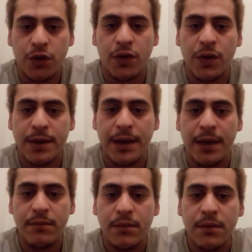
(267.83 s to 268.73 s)
mais qui sont
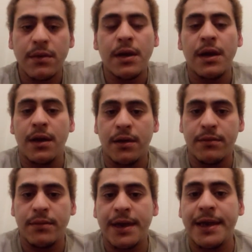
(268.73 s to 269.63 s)
nécessaires,
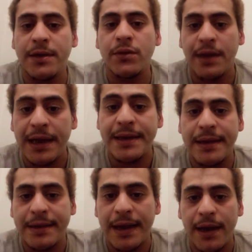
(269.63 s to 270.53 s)
parce qu'il
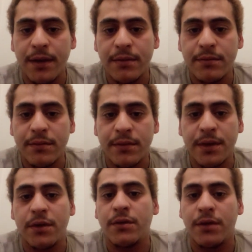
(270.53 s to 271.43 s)
nous aime,
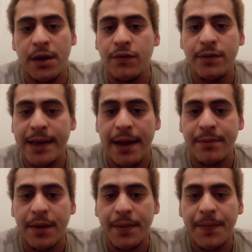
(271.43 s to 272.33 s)
ça vient d'en
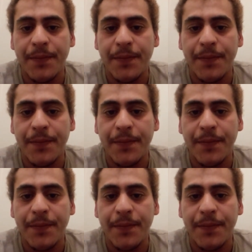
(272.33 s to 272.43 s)
haut.